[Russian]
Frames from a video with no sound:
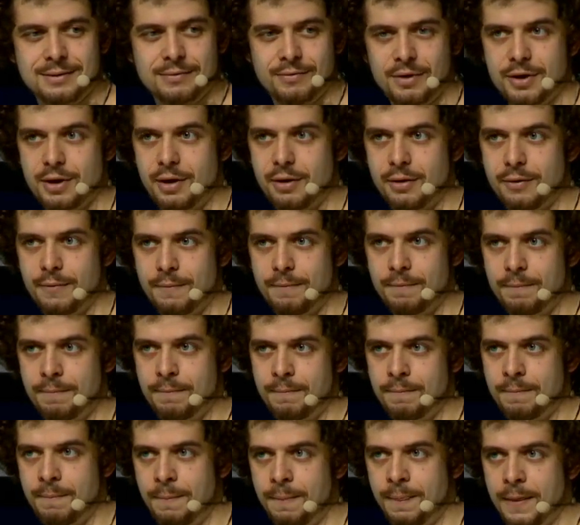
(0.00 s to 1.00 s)
Видели?
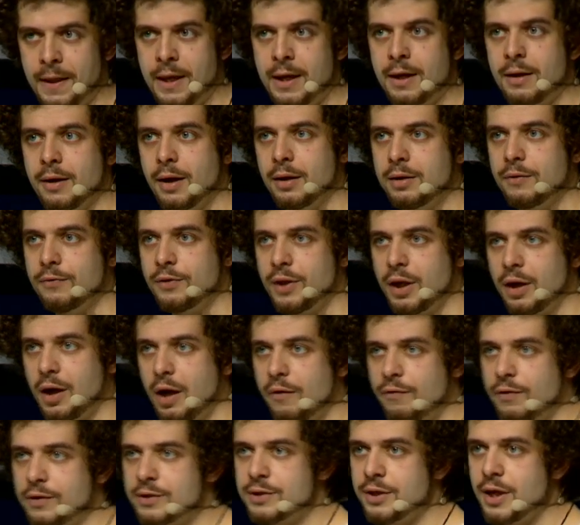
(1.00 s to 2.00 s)
Эта
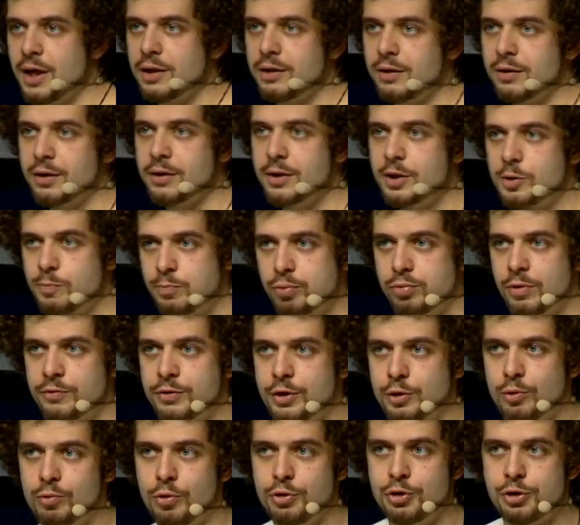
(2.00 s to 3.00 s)
фотография снята из
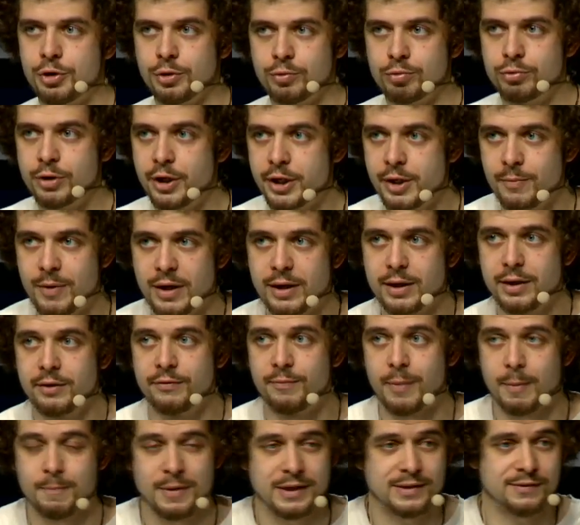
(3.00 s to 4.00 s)
Пуловской точки. Туда не могли
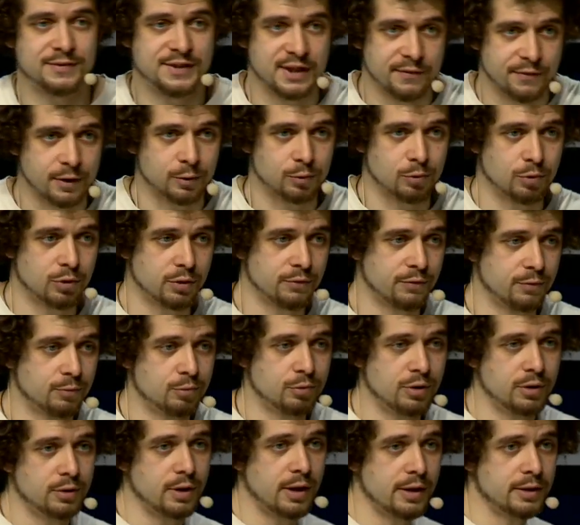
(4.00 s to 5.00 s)
попасть все фотографы.
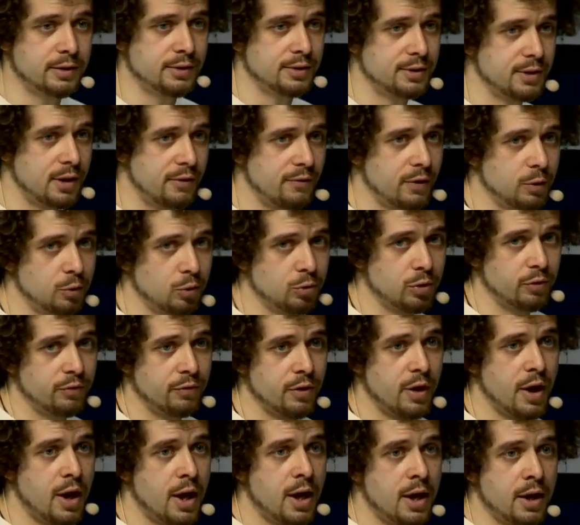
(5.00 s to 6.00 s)
Туда, а это снял
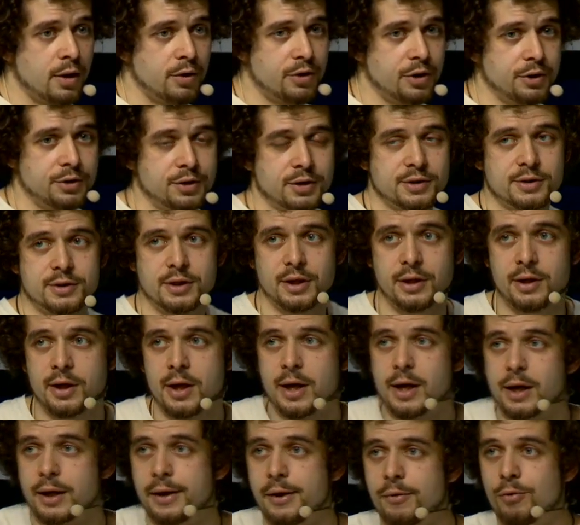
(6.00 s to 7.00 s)
фотограф Рейтерс, да,
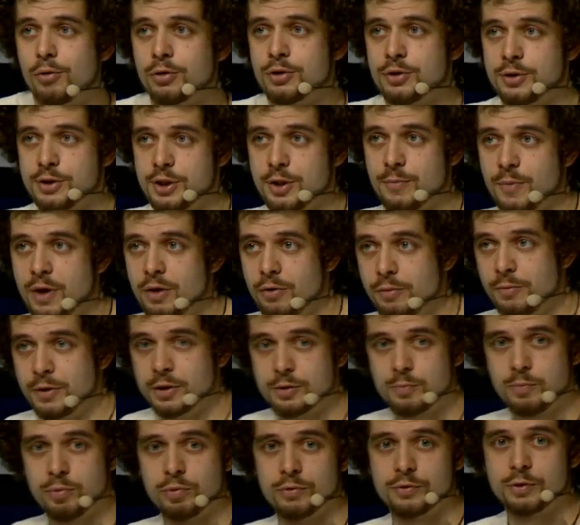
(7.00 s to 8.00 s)
и он снимал именно
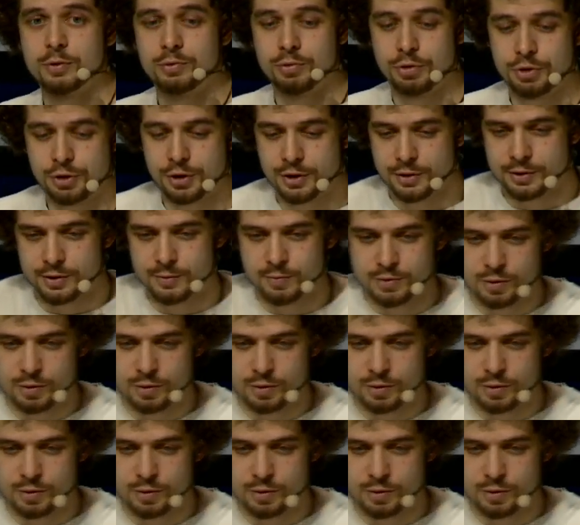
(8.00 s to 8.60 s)
с Пуловской точки, с,